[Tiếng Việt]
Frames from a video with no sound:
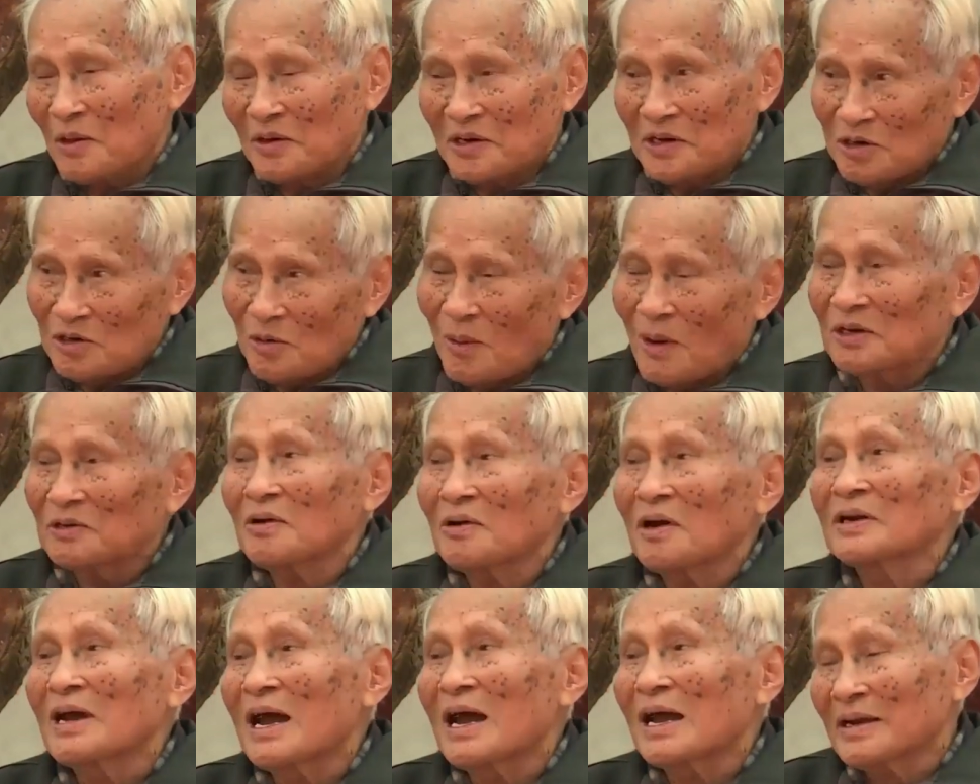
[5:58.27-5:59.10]
Cho nên
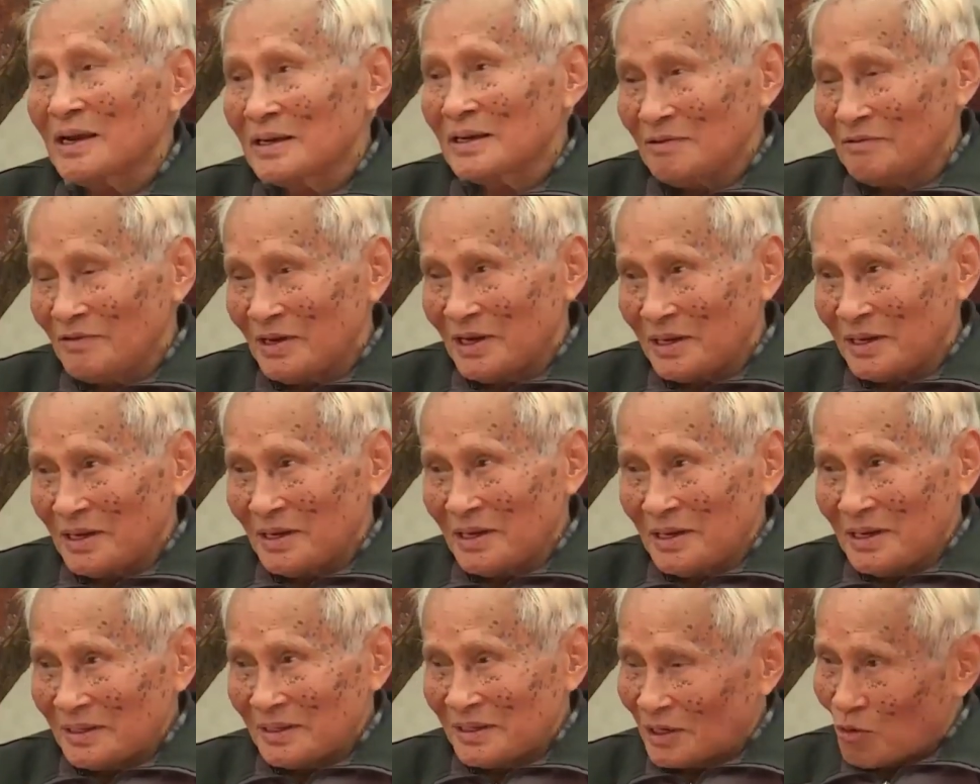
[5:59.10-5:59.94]
hoàn toàn khác nhau như vậy.
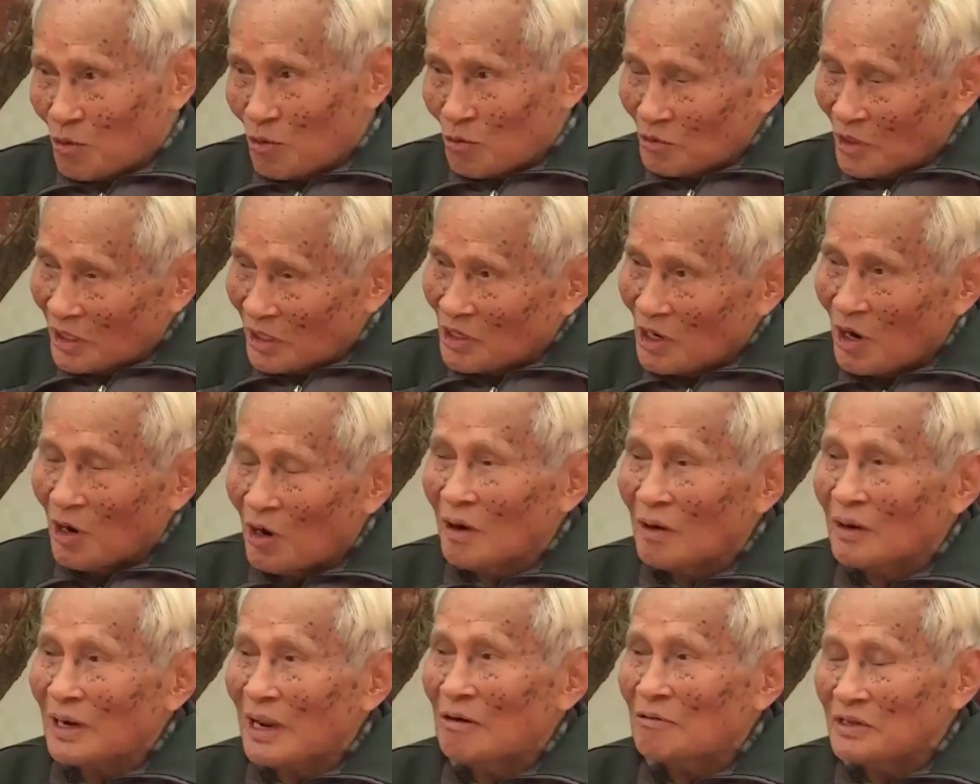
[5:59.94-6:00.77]
Thì cùng dành cho
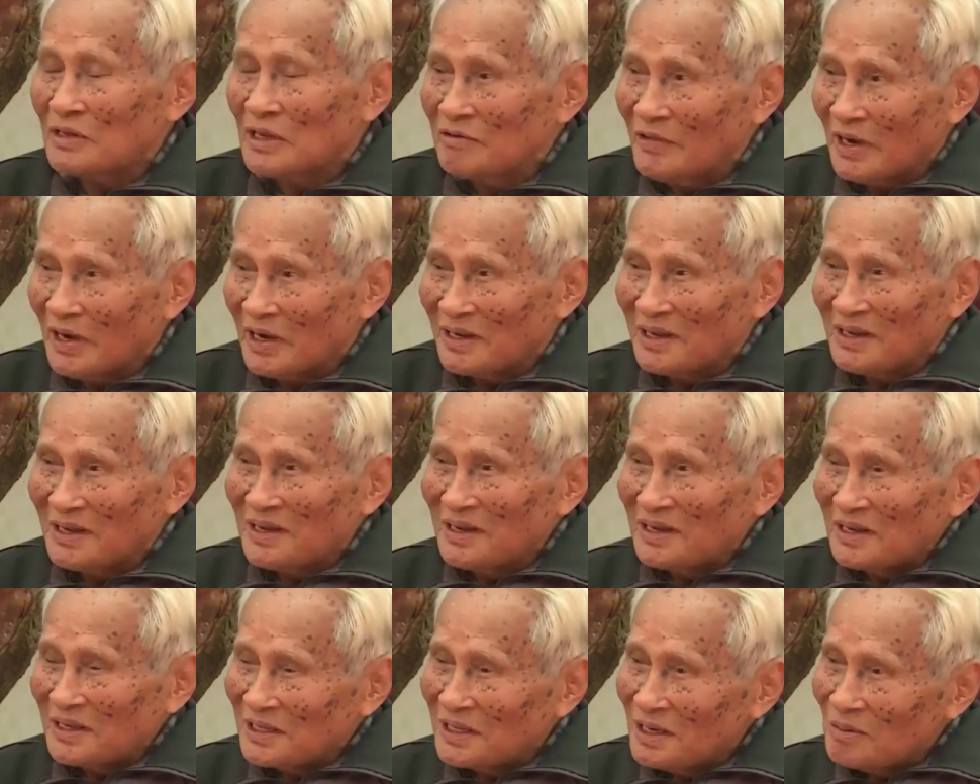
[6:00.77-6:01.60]
họ làm như vậy,
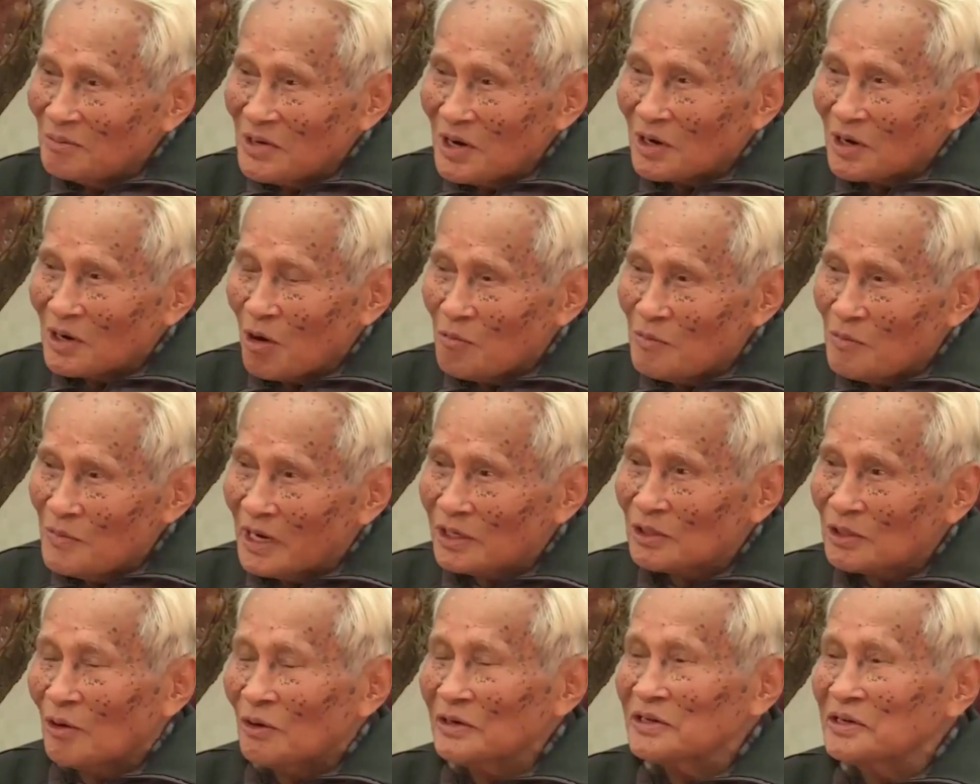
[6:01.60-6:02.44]
nhưng mà không
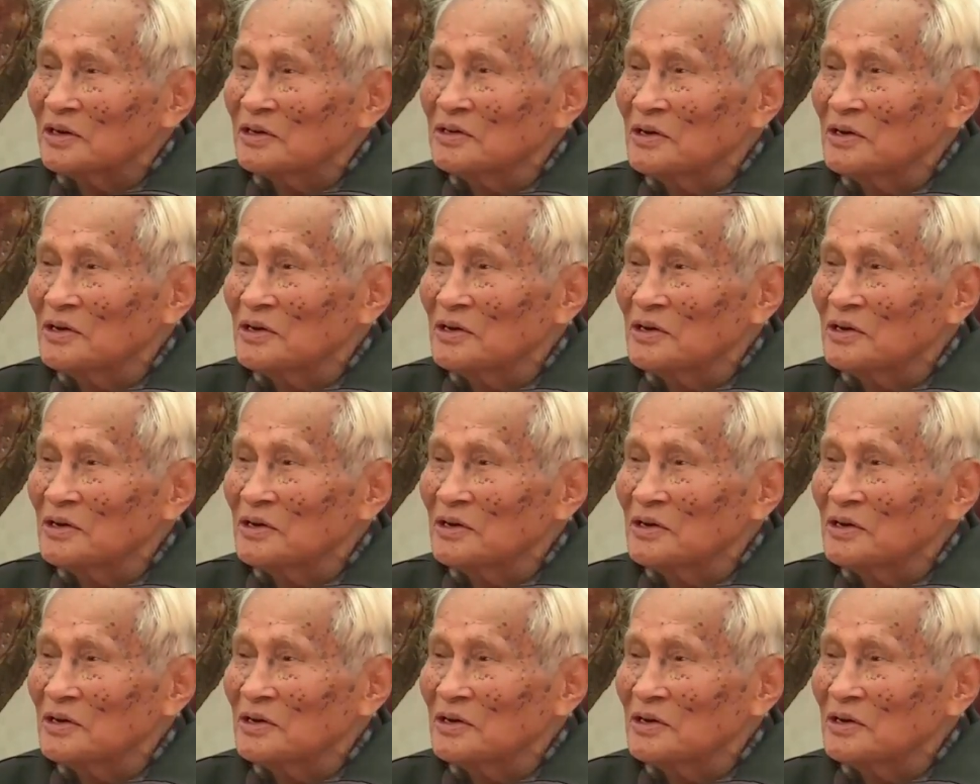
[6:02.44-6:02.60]
biết có